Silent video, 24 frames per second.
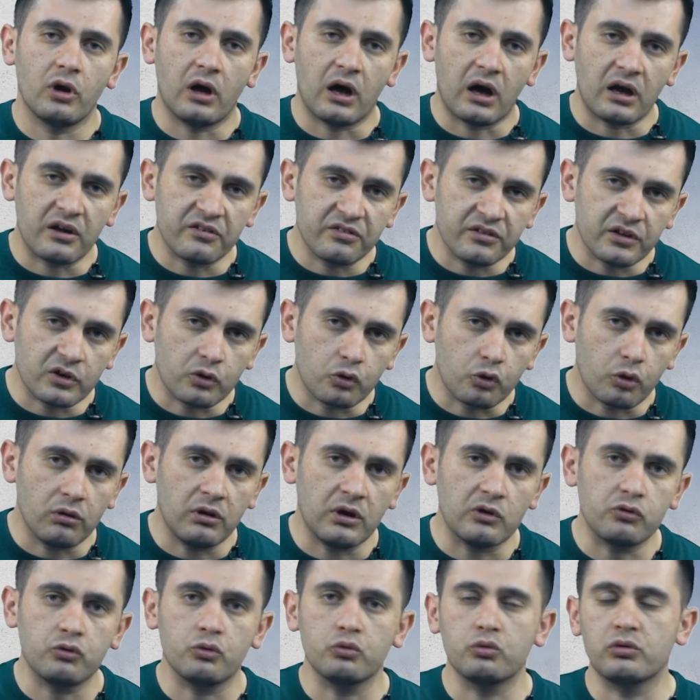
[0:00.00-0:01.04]
Arasındaki
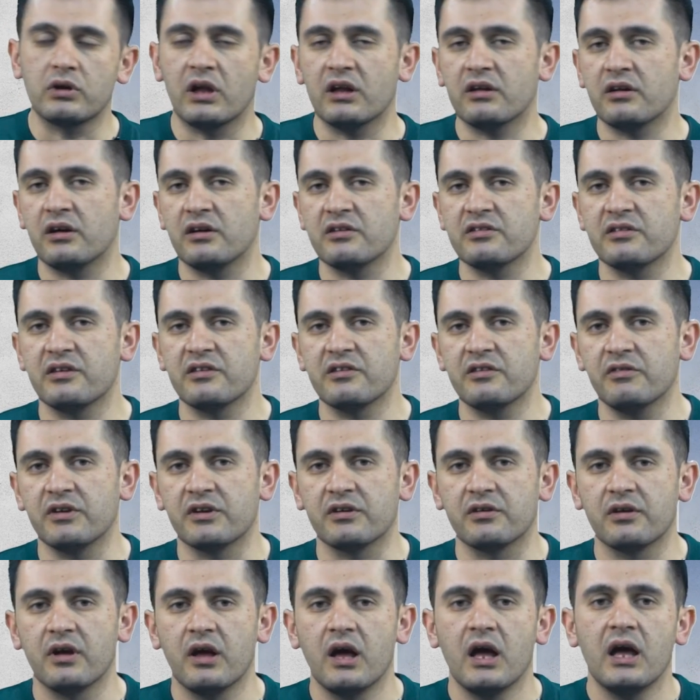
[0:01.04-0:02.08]
korelasyon tutarlılık katsayısını
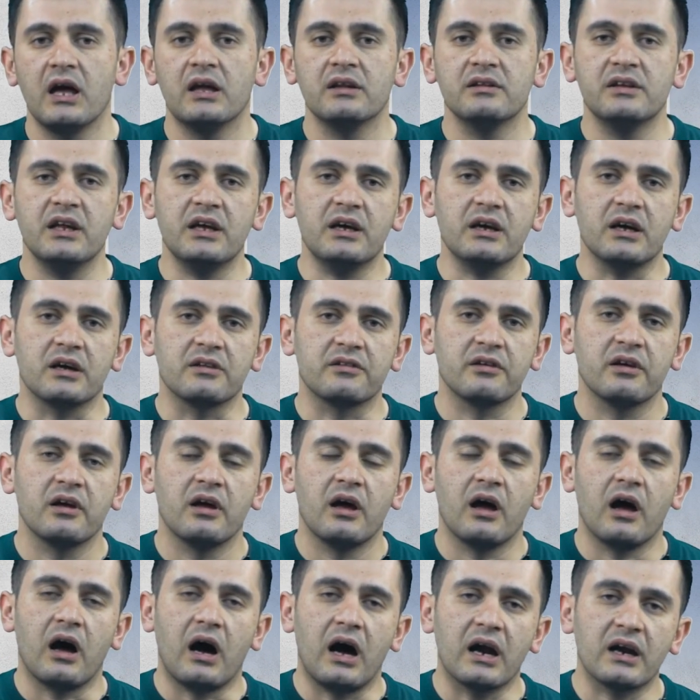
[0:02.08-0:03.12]
verir. Dikkat!
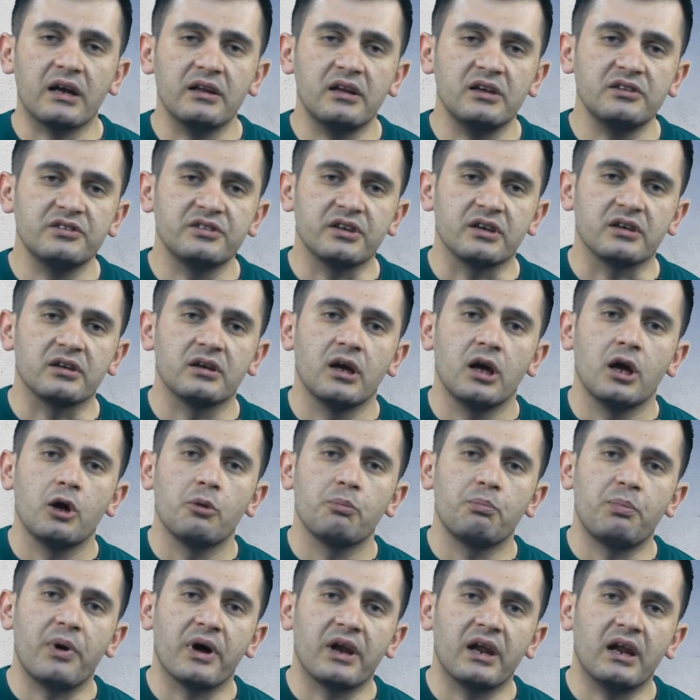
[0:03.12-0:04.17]
Arkadaşlar
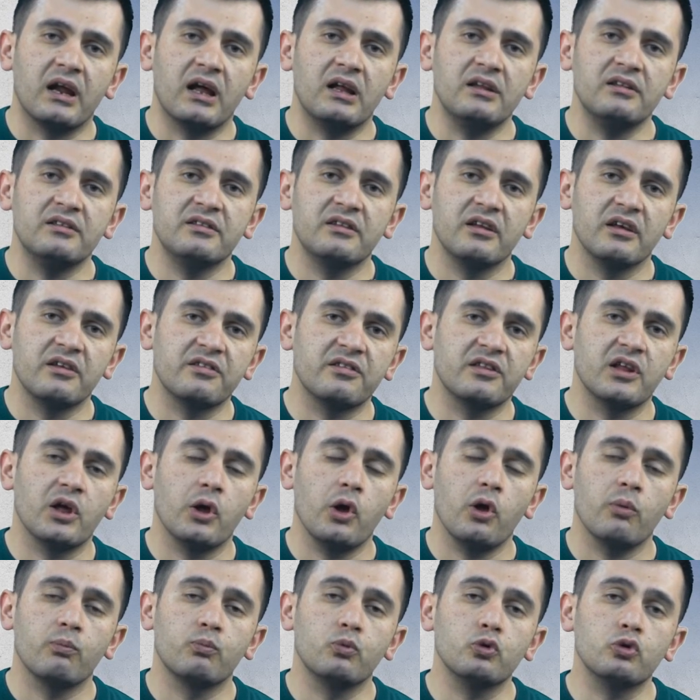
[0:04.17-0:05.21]
paralel
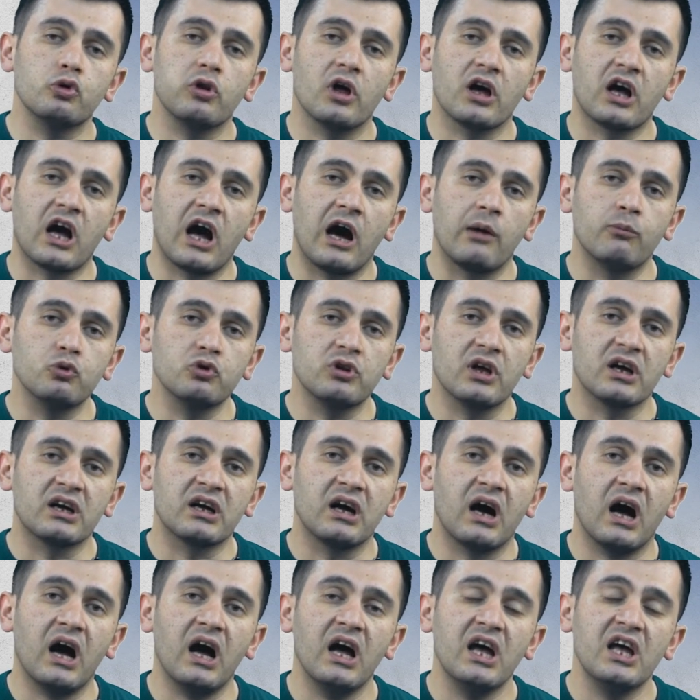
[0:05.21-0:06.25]
testi mutlaka
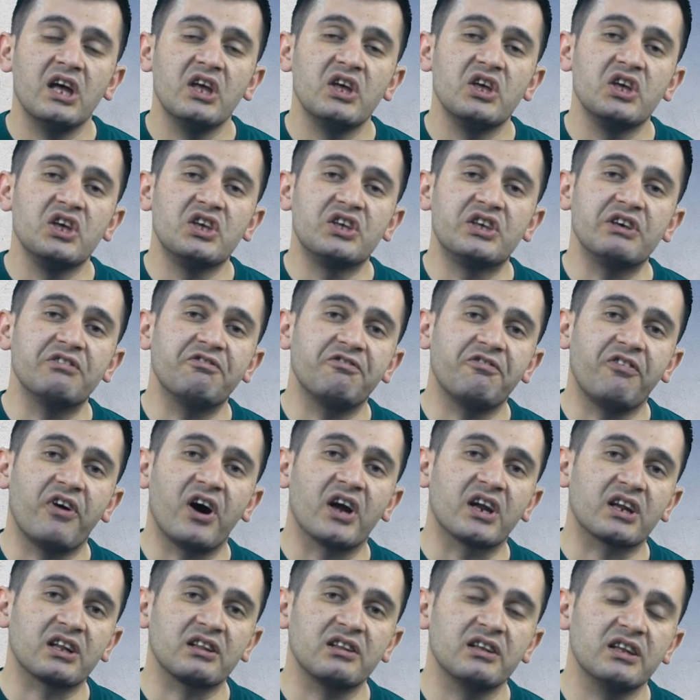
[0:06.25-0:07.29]
mutlaka iki
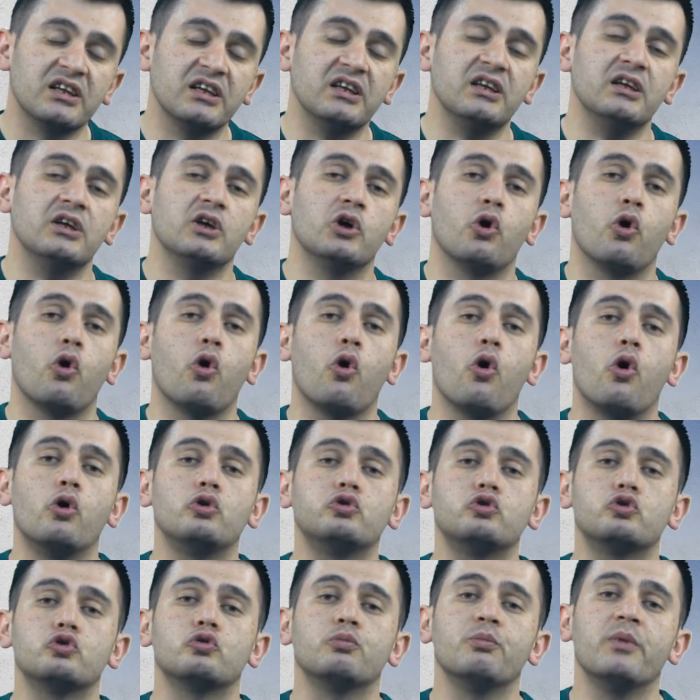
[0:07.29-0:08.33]
farklı
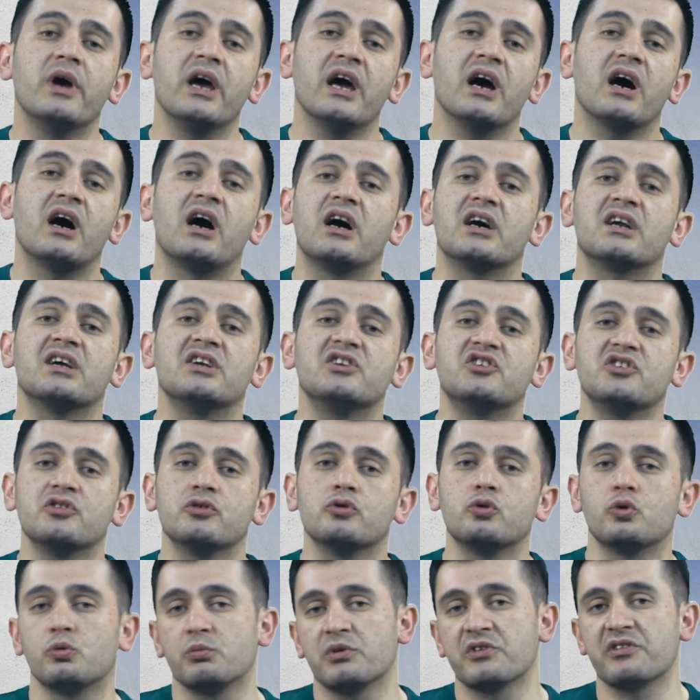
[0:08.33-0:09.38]
ölçme aracının
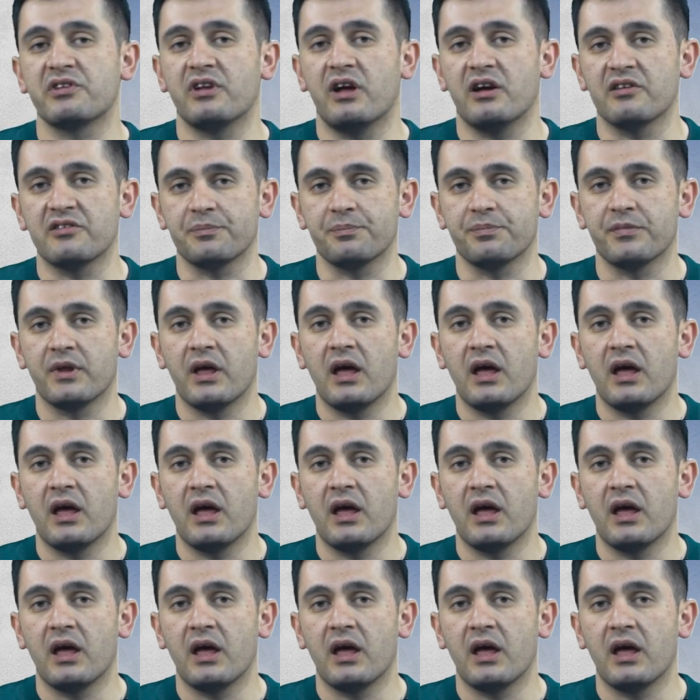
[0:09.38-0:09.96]
olması lazım.